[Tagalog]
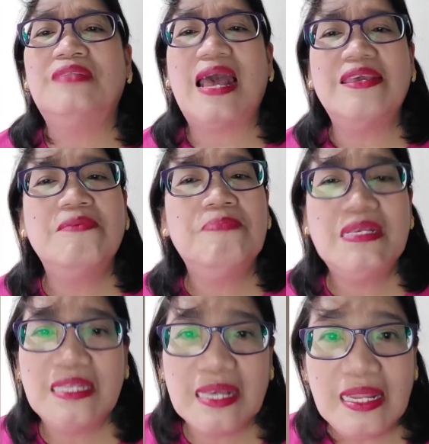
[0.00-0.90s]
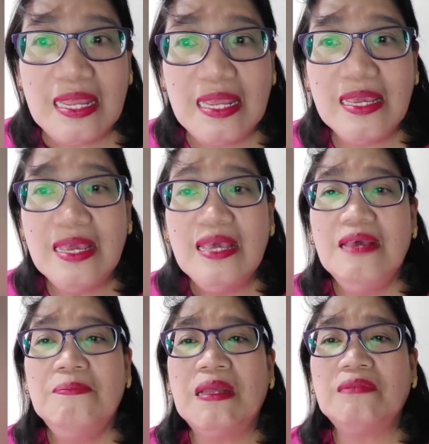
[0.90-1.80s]
dying physically
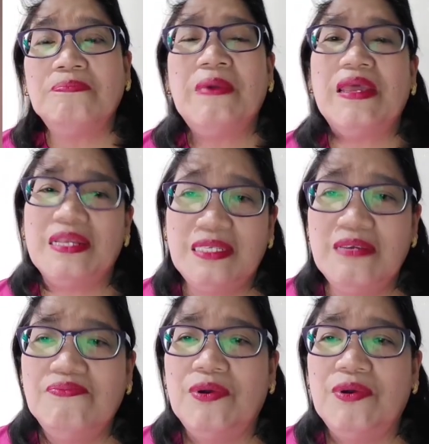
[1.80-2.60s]
but perishing